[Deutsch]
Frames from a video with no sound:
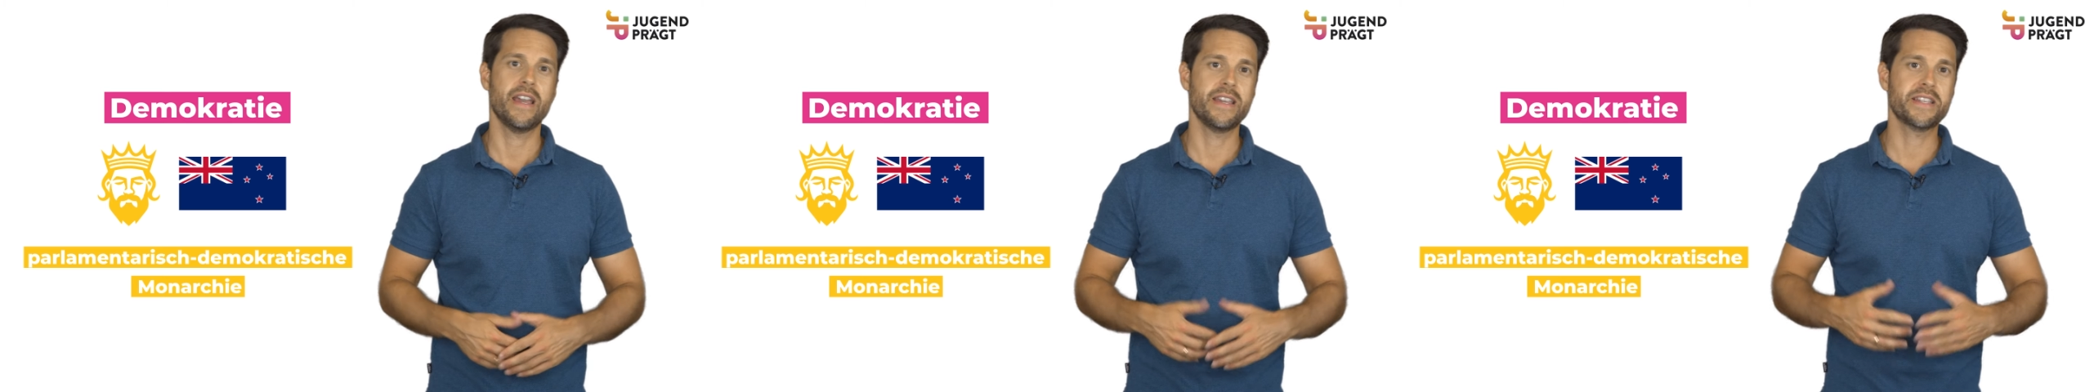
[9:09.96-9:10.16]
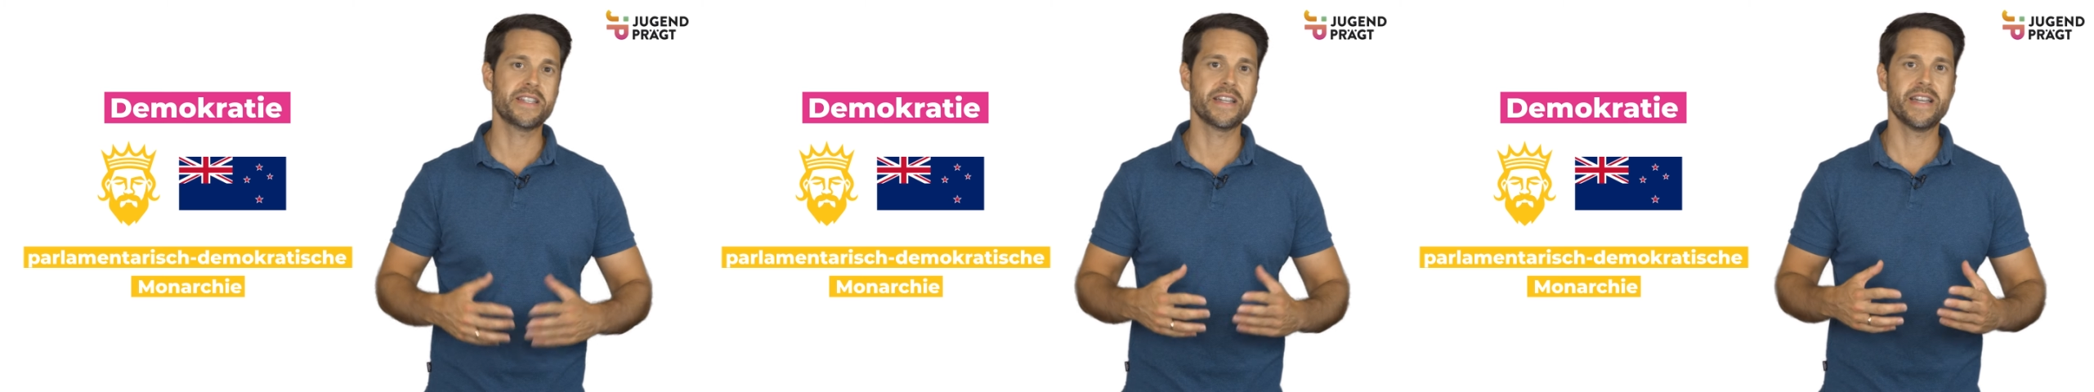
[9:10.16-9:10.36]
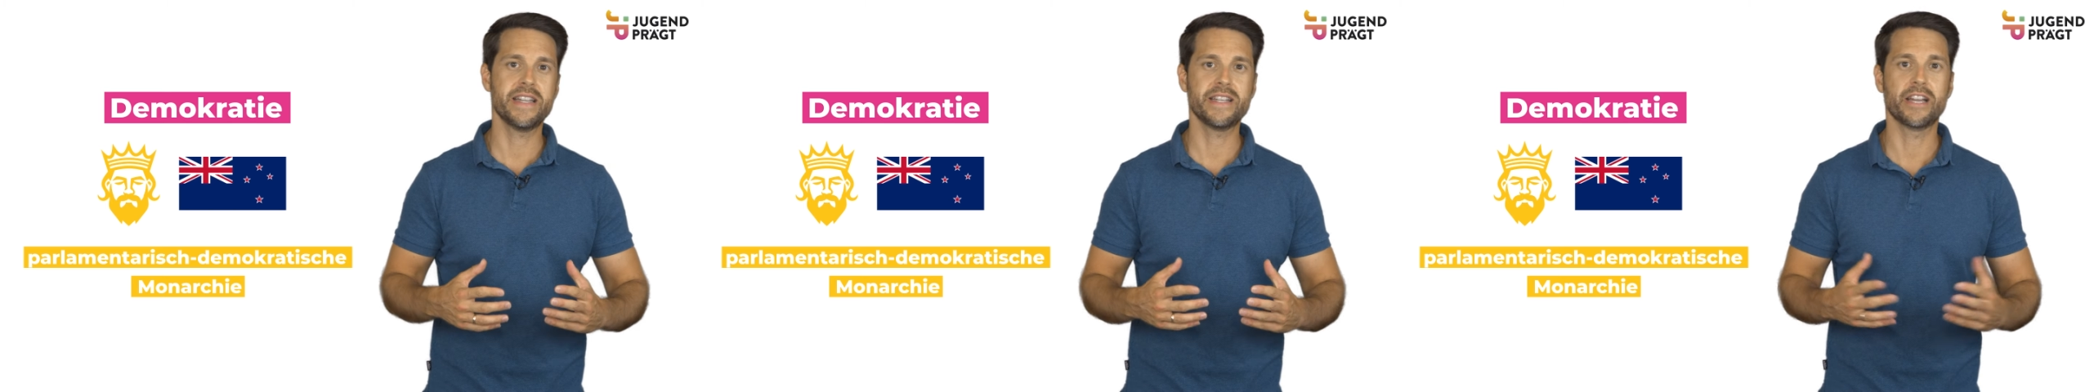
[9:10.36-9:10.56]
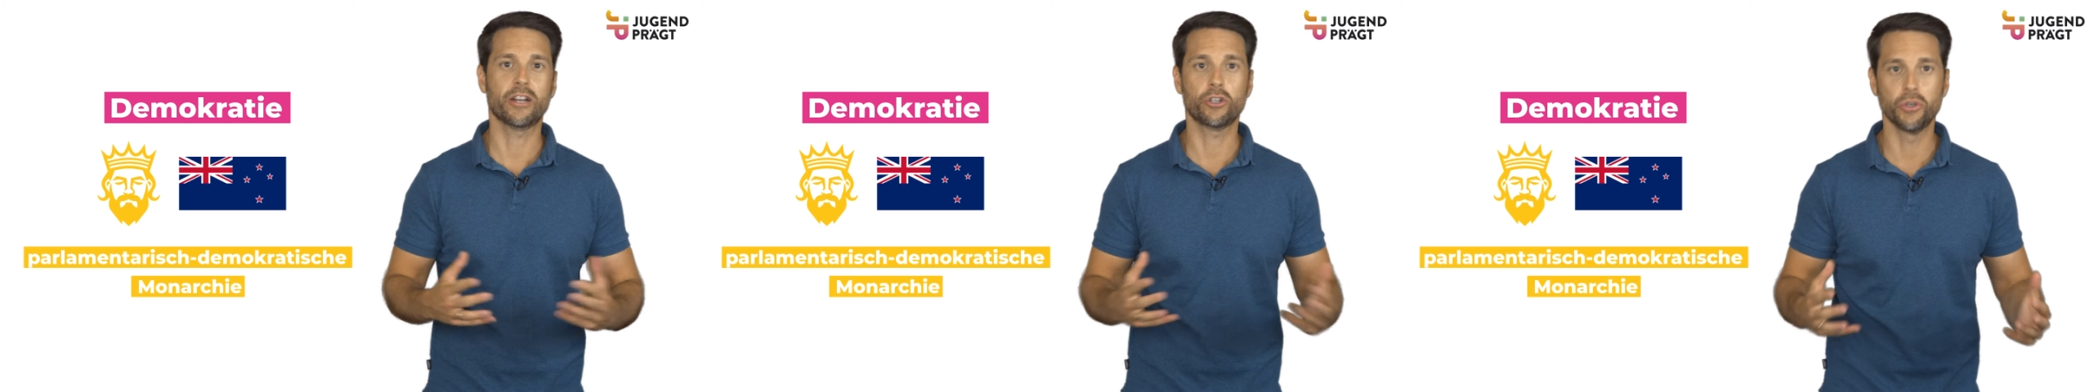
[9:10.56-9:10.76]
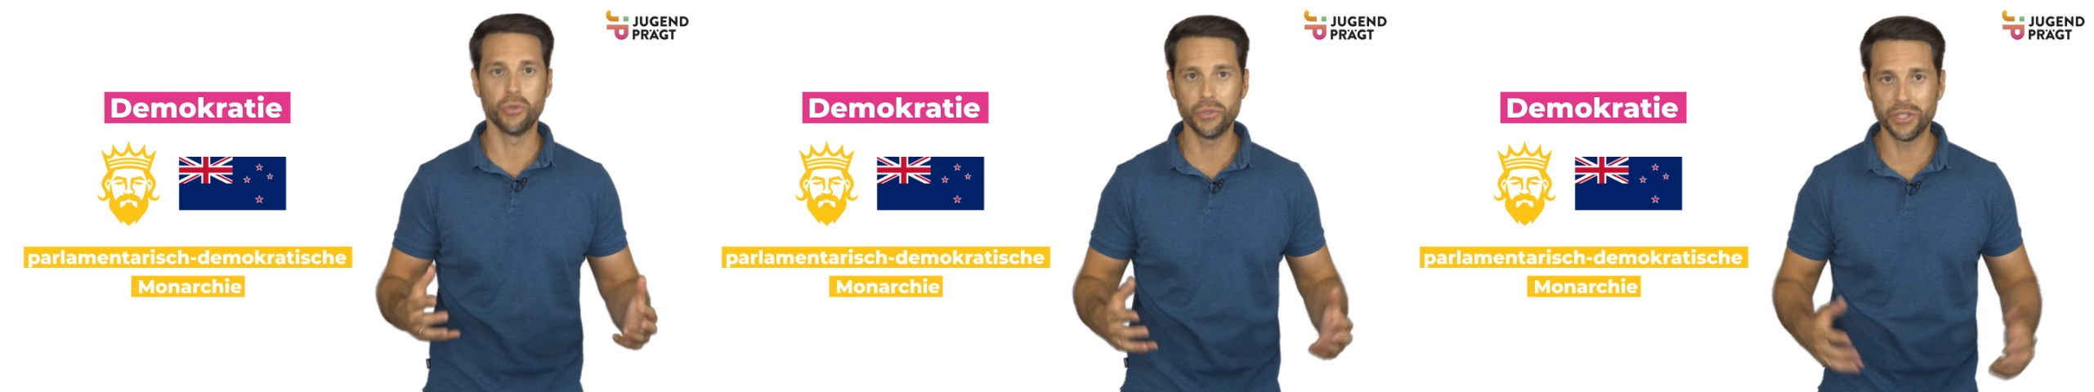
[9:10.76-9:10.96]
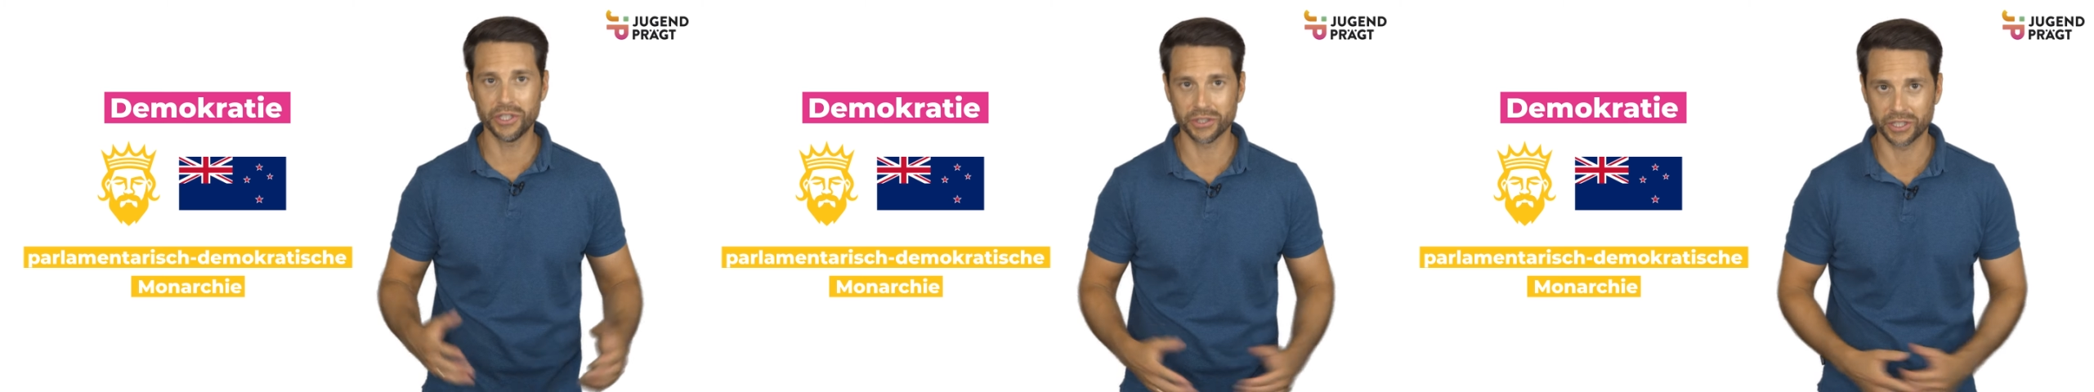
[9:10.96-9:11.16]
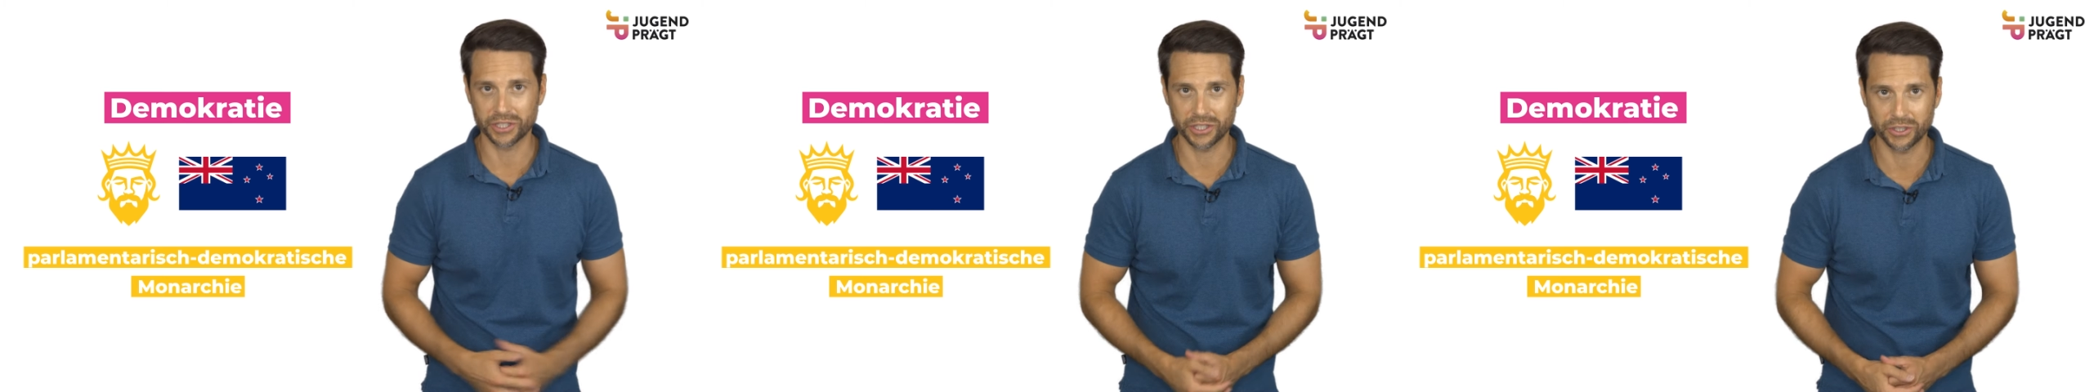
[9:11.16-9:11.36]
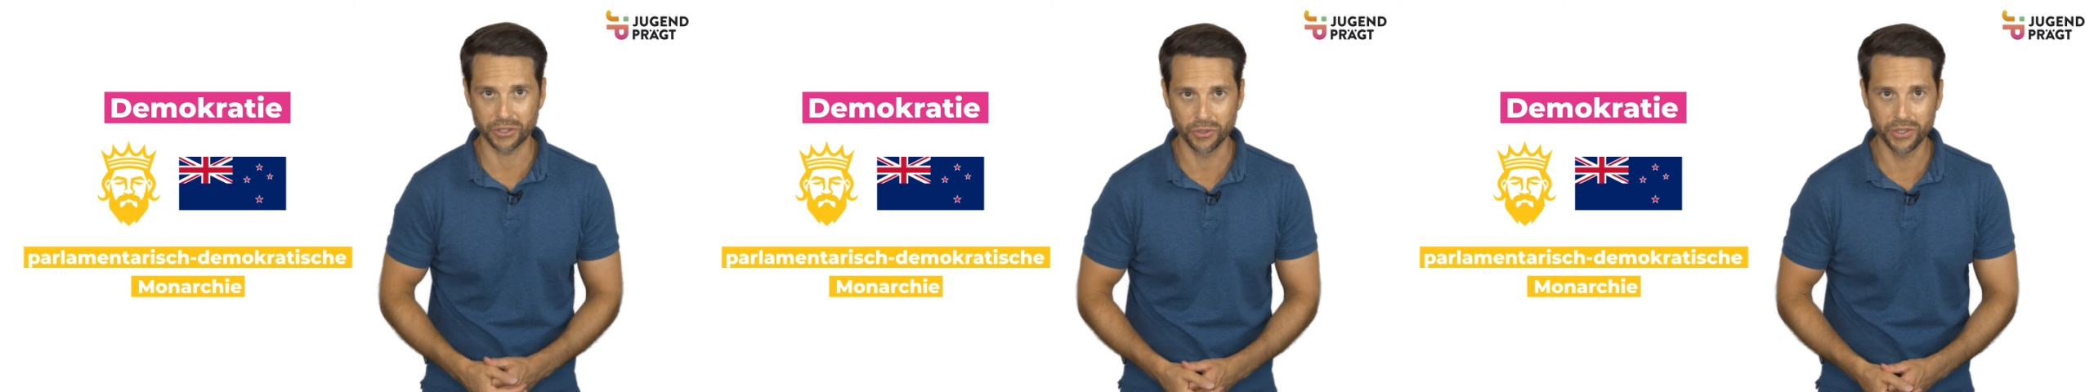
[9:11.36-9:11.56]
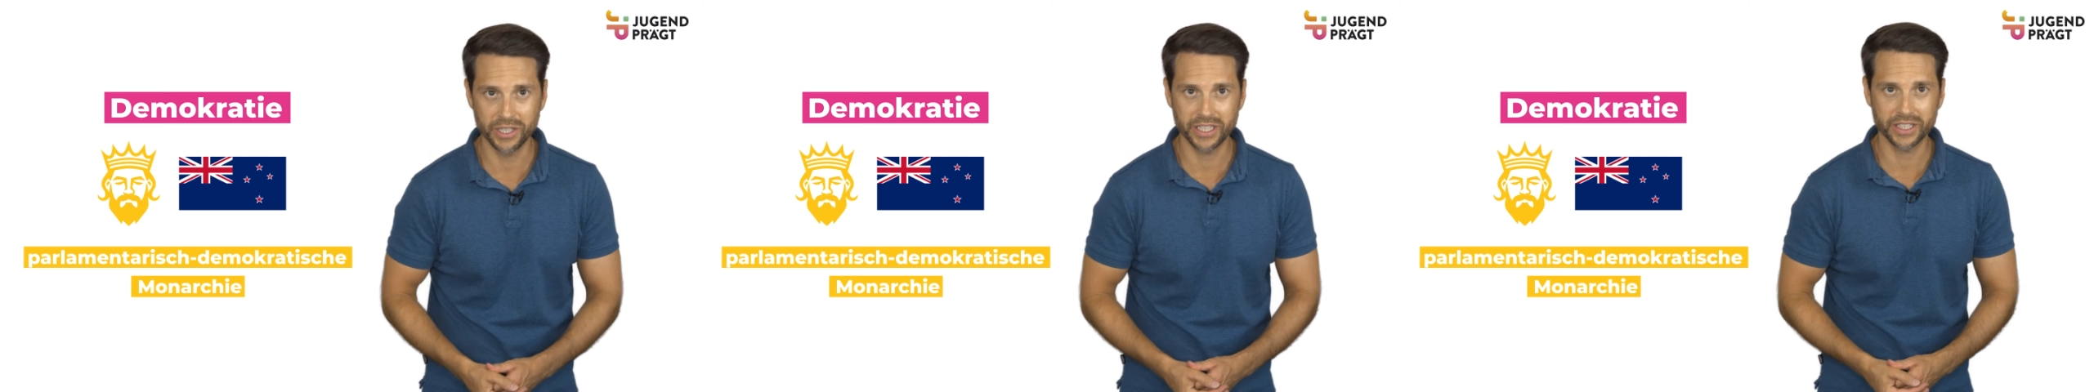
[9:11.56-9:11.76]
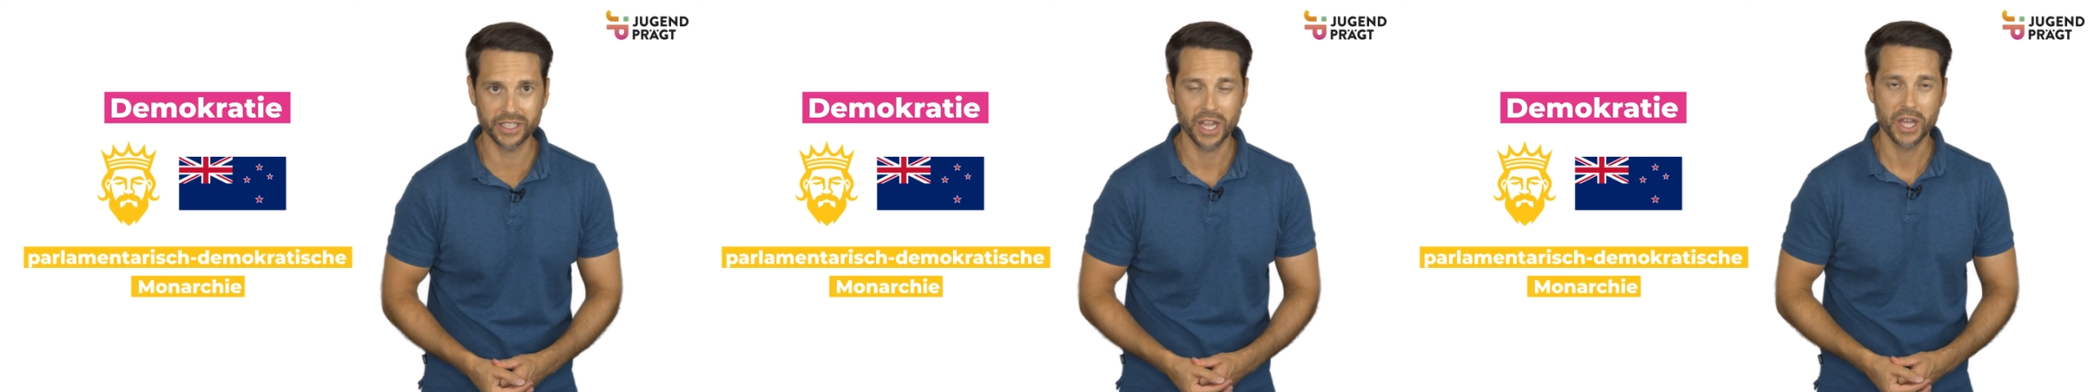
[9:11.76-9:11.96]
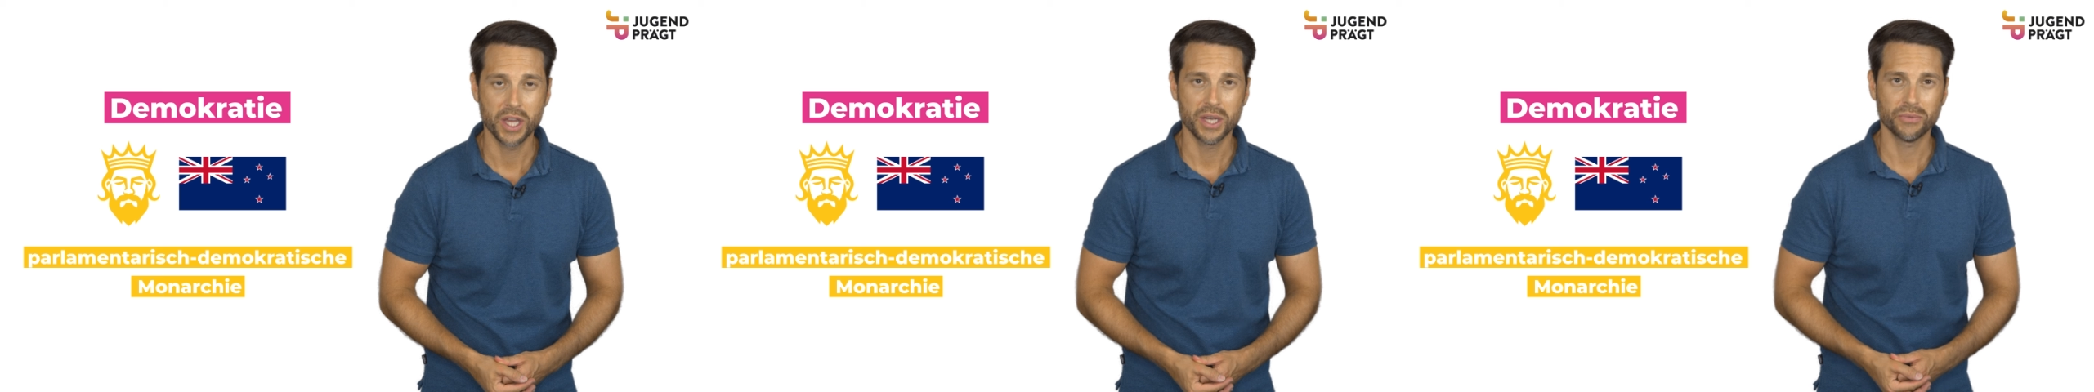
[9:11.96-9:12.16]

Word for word: aka der König oder die Königin,